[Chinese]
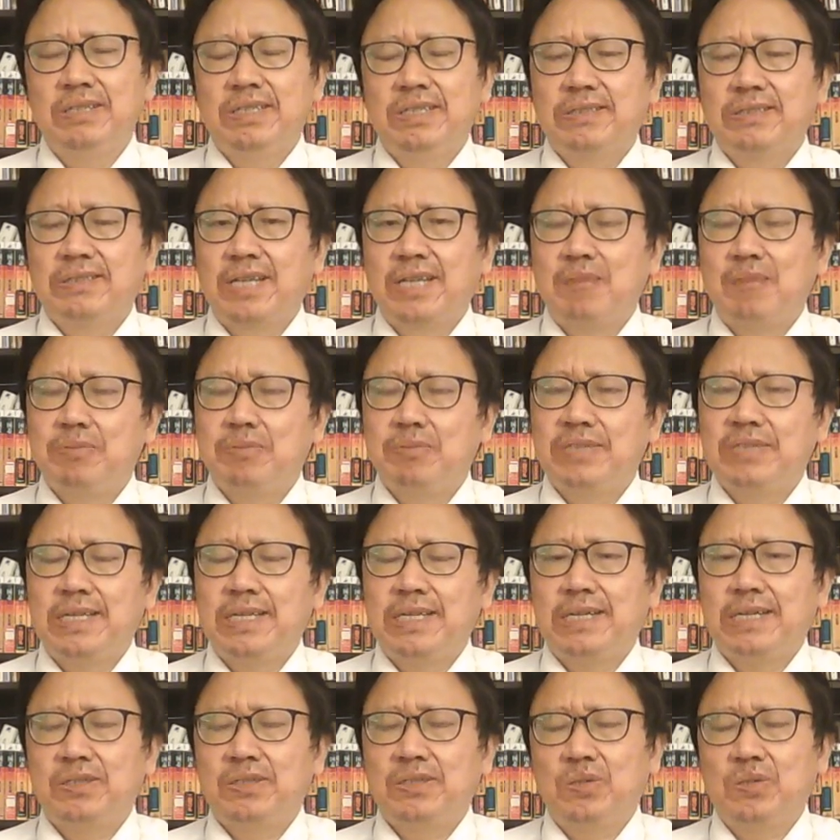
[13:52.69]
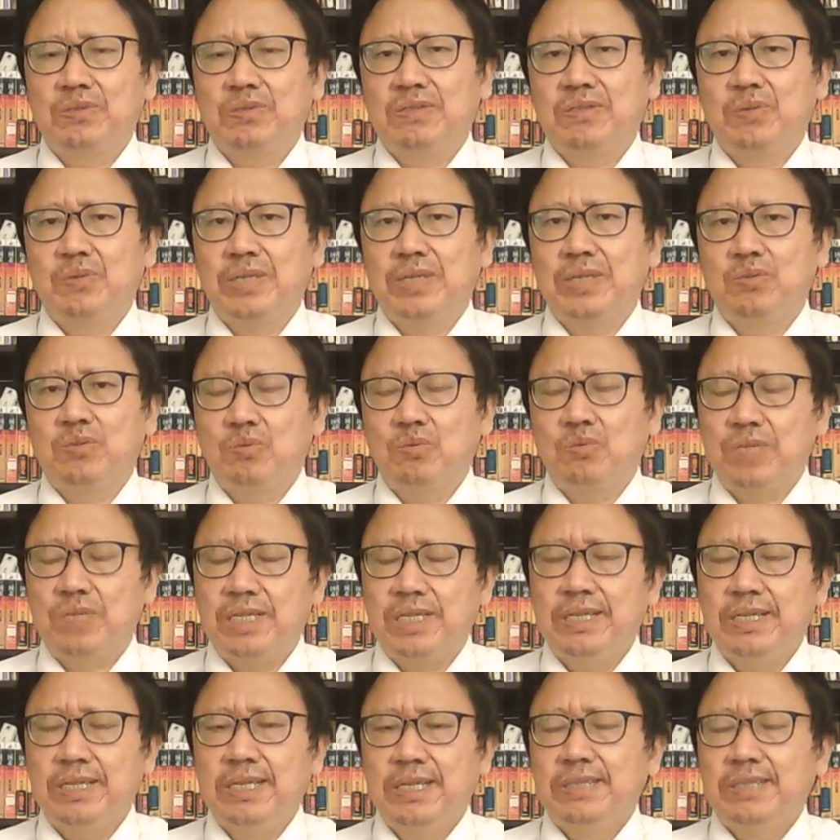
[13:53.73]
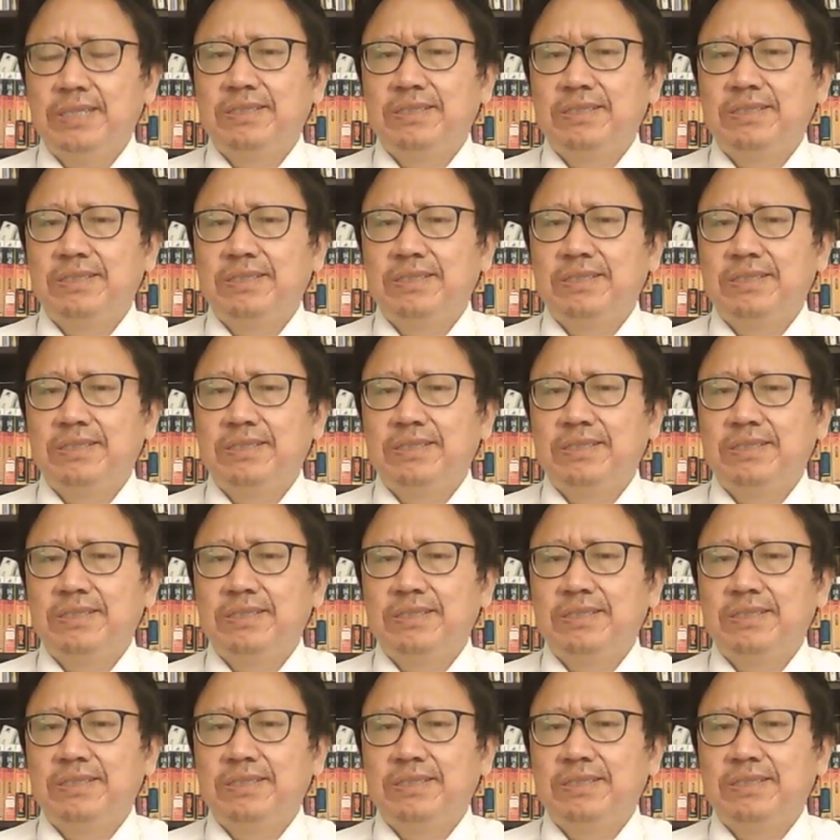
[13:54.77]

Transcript: 让他不再当董事会主席。